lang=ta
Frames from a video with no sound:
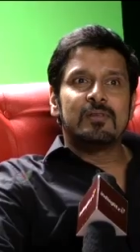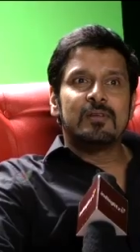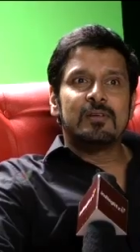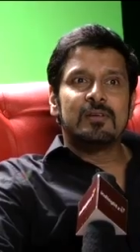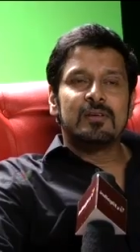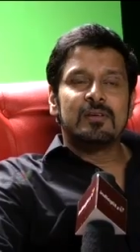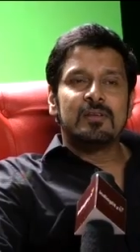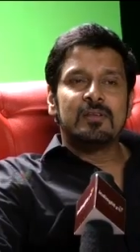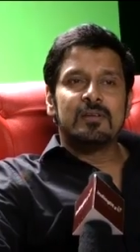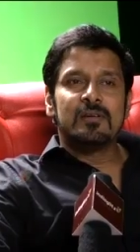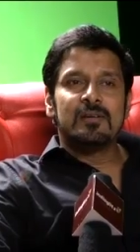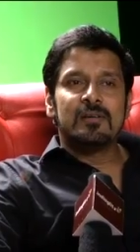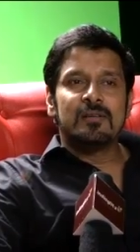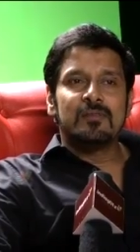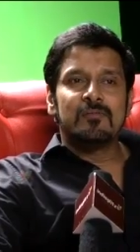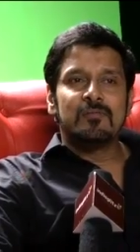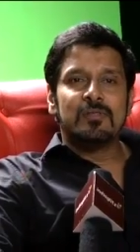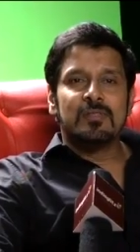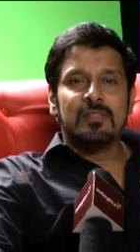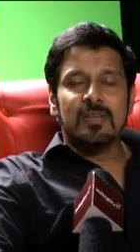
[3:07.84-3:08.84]
ஒரு
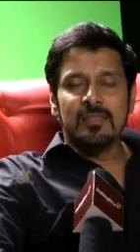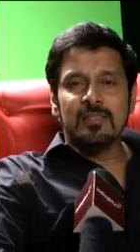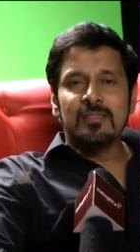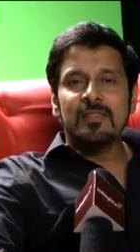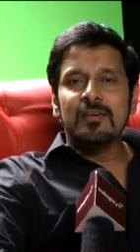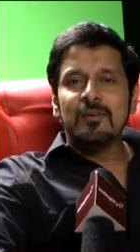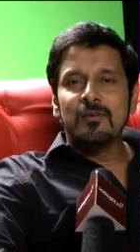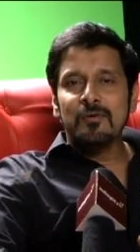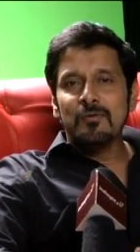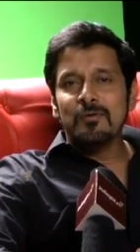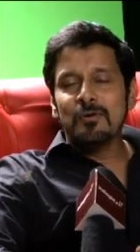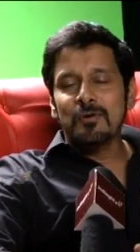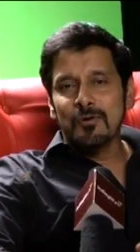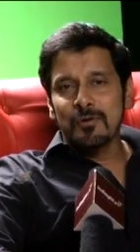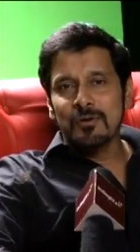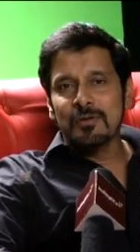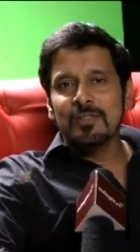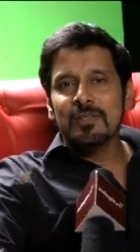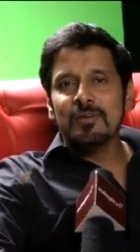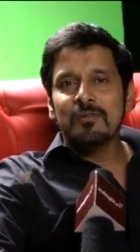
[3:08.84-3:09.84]
ஒரு தந்தைக்கும் ஒரு
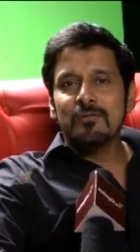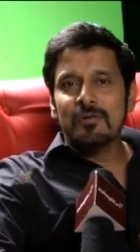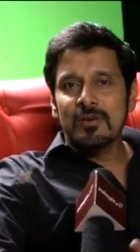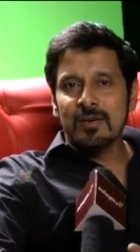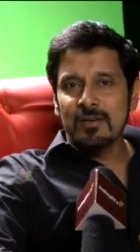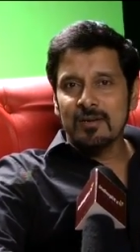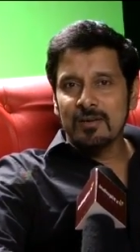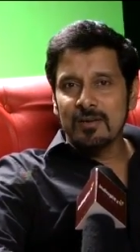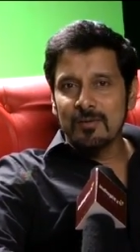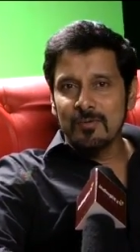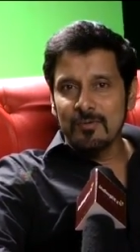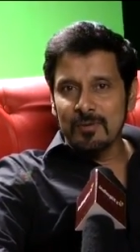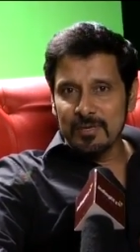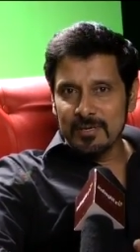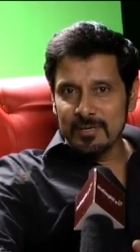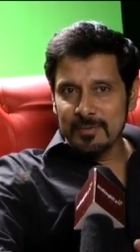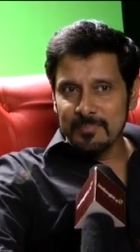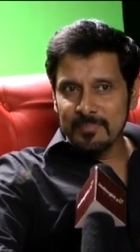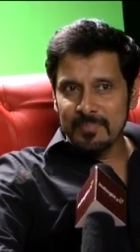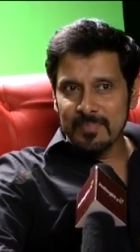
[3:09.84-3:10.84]
குழந்தைக்கும் நடக்கிற
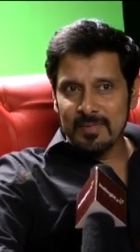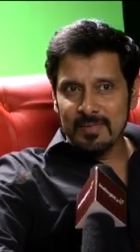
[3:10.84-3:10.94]
ஒரு